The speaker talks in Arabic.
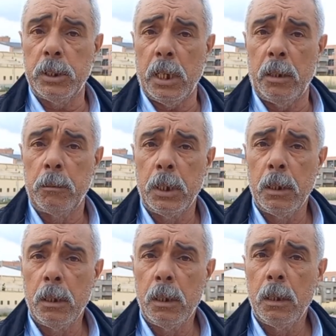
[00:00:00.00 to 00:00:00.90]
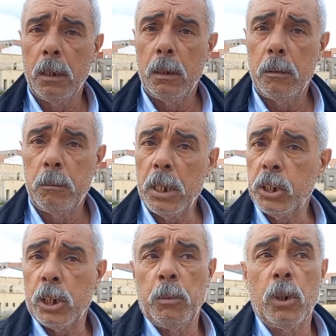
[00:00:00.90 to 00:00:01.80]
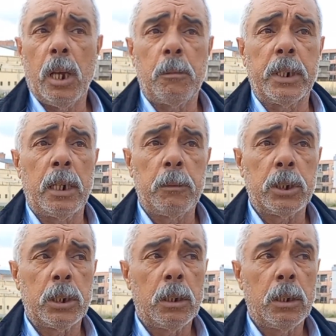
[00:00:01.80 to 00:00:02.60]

تاعهم ما غاديش يكملوا كاع البرنامج